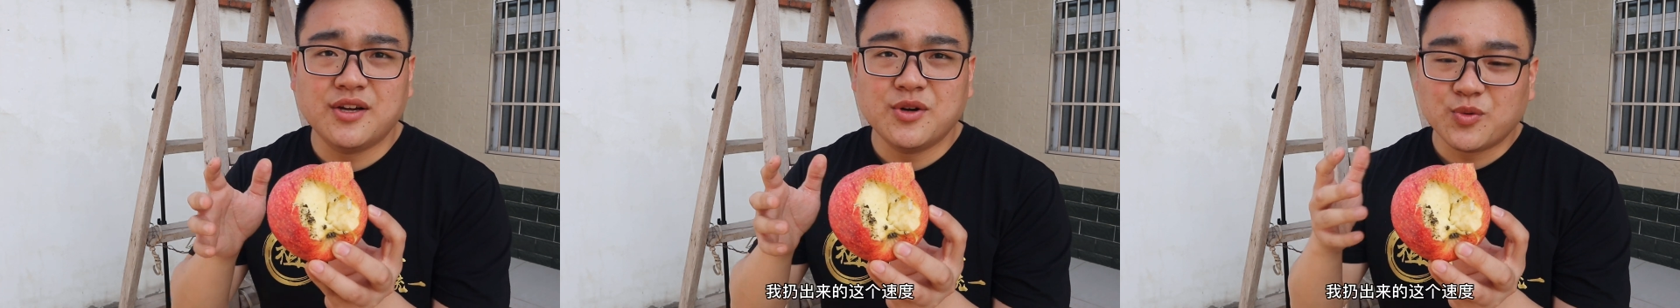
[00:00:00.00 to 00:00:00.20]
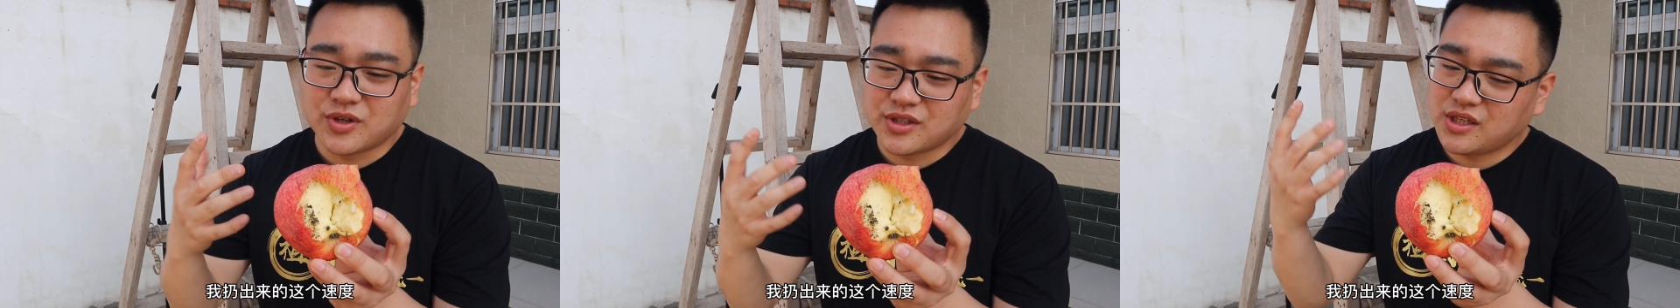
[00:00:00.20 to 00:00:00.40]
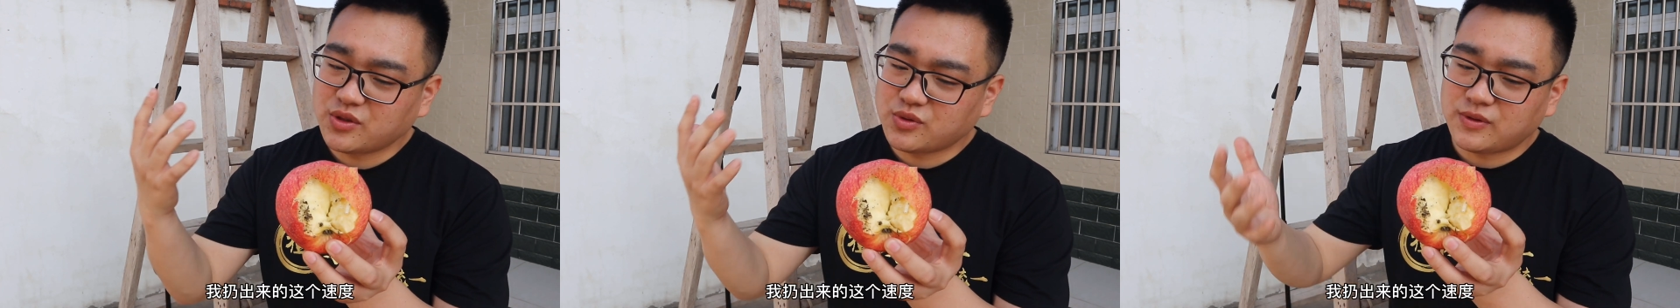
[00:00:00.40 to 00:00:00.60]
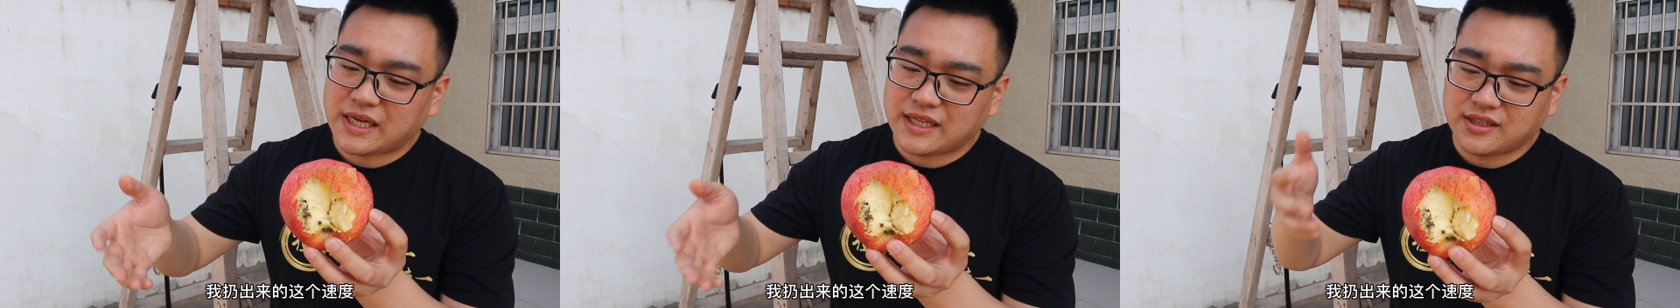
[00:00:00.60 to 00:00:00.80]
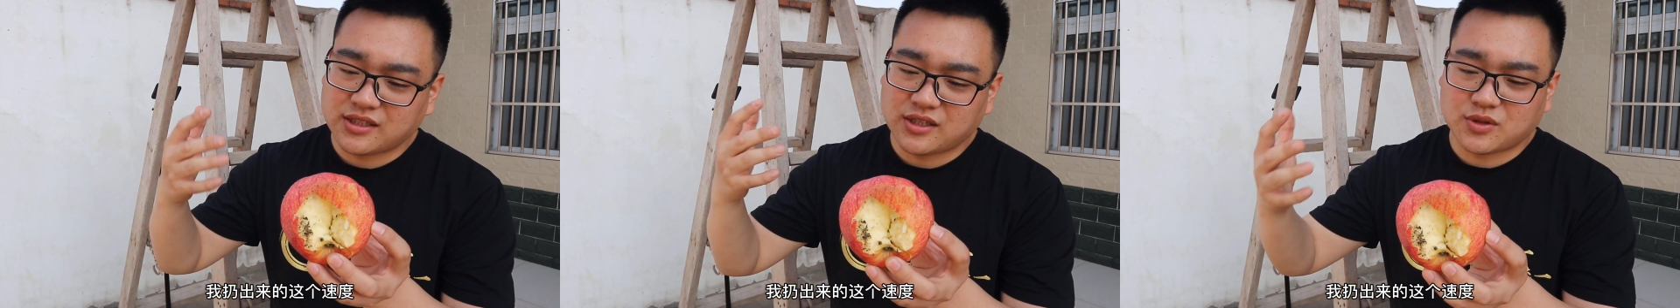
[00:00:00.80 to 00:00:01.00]
我扔出来
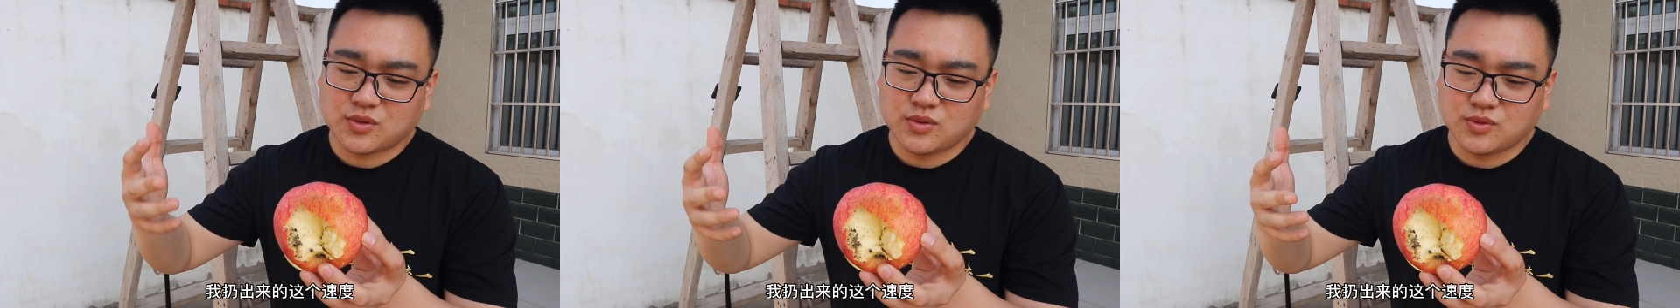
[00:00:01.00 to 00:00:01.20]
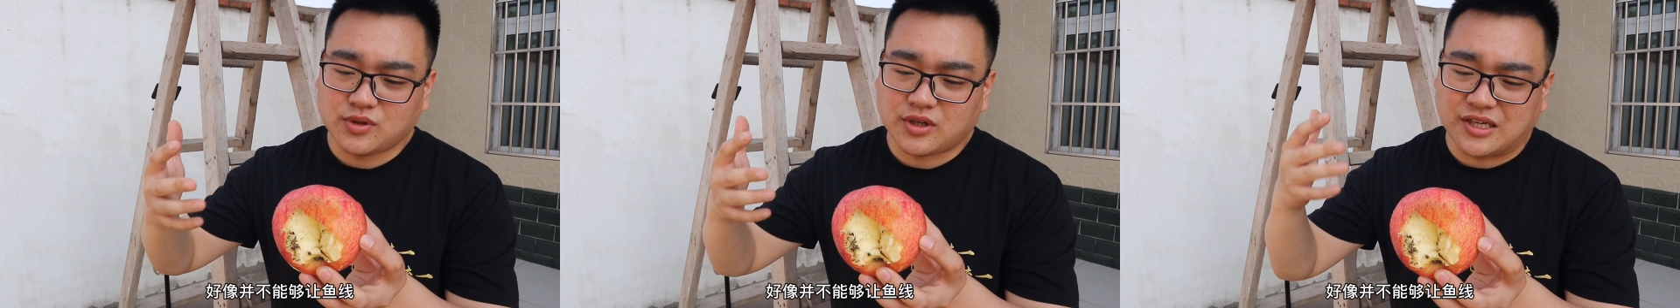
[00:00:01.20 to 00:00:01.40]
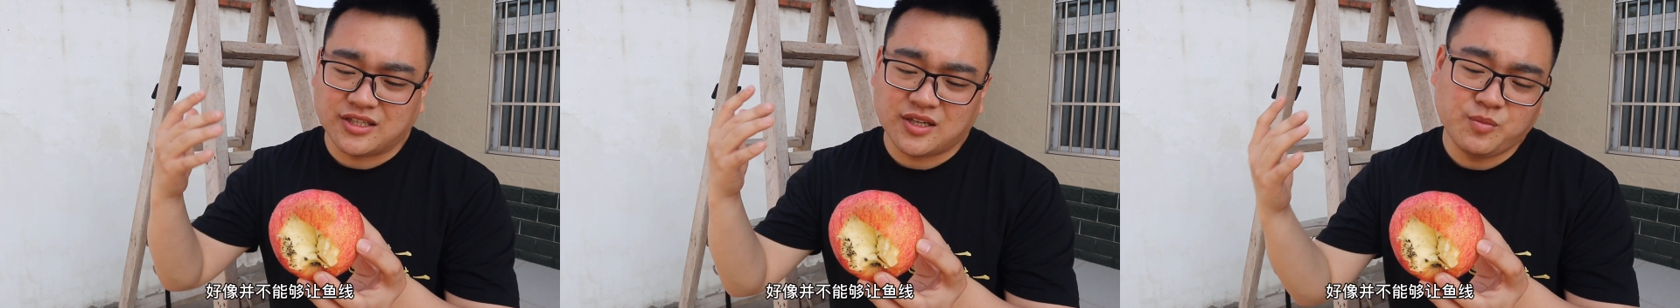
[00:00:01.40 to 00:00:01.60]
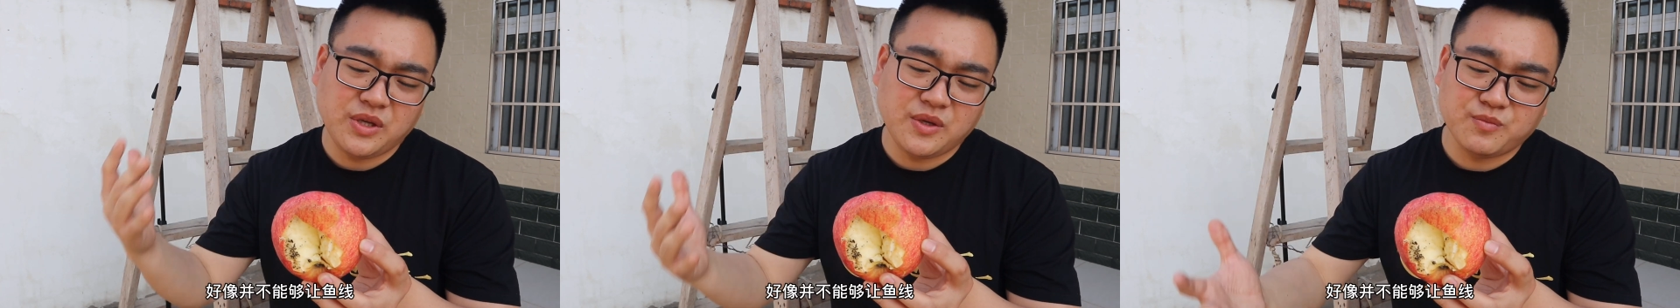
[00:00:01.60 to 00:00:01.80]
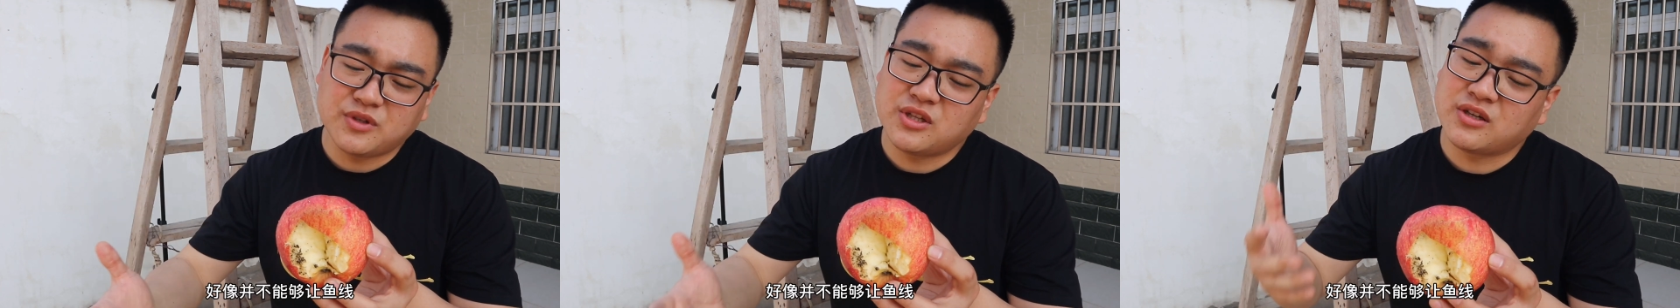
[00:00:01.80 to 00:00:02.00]
的这个速度好像
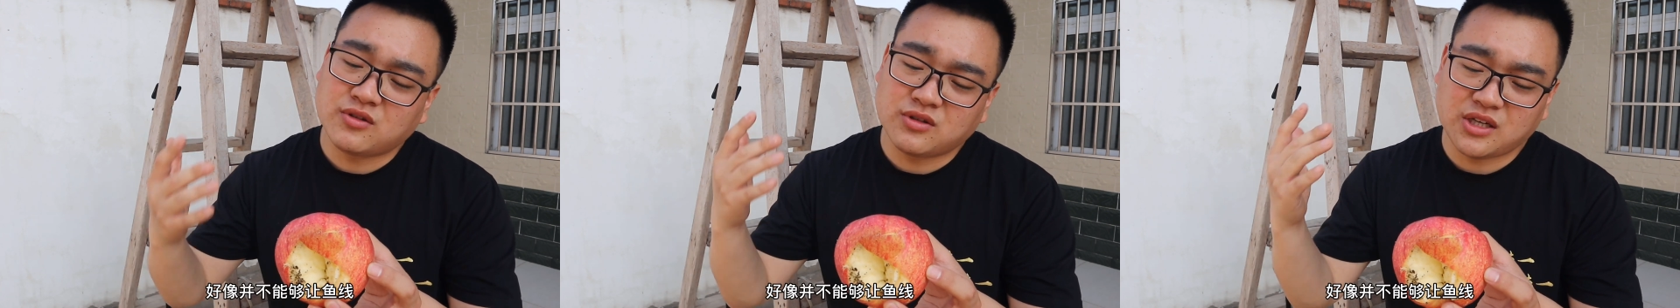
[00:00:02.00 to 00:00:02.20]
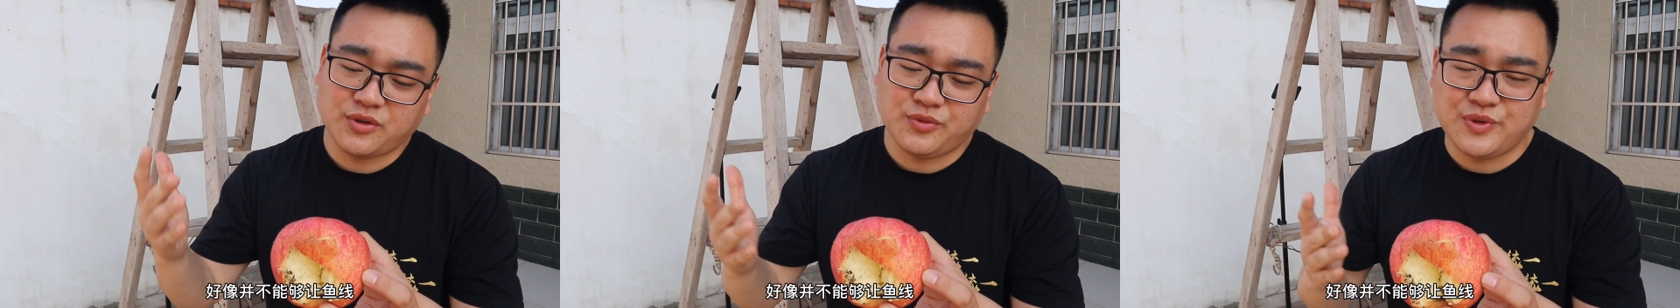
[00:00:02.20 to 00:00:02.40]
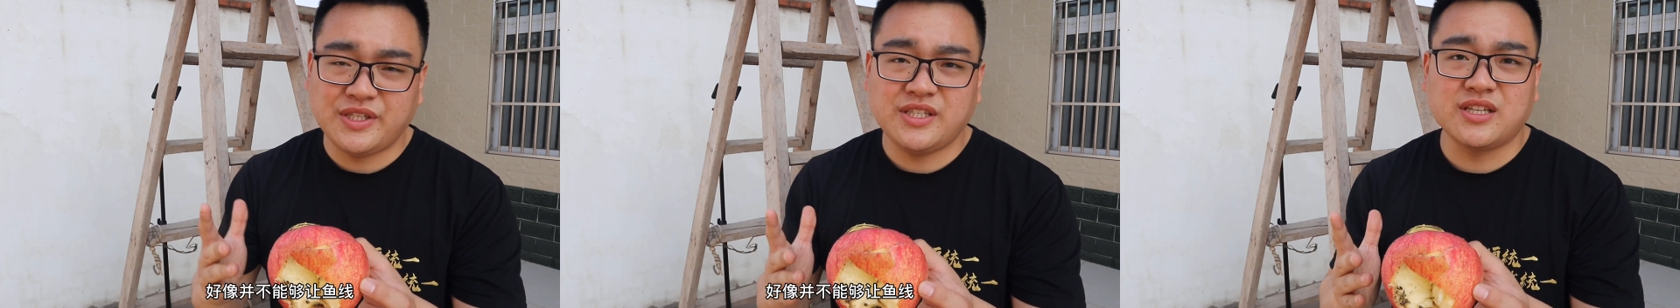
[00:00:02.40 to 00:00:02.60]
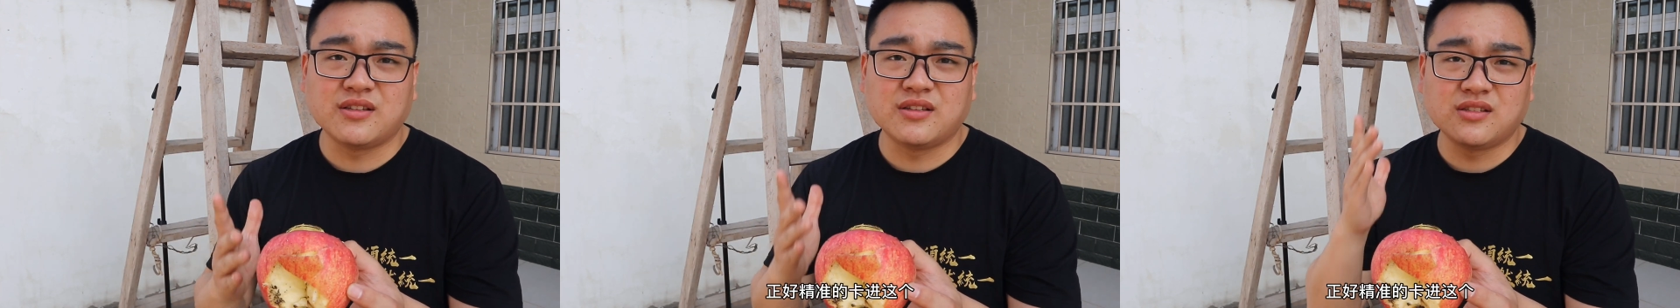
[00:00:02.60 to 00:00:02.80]
并不能够让鱼线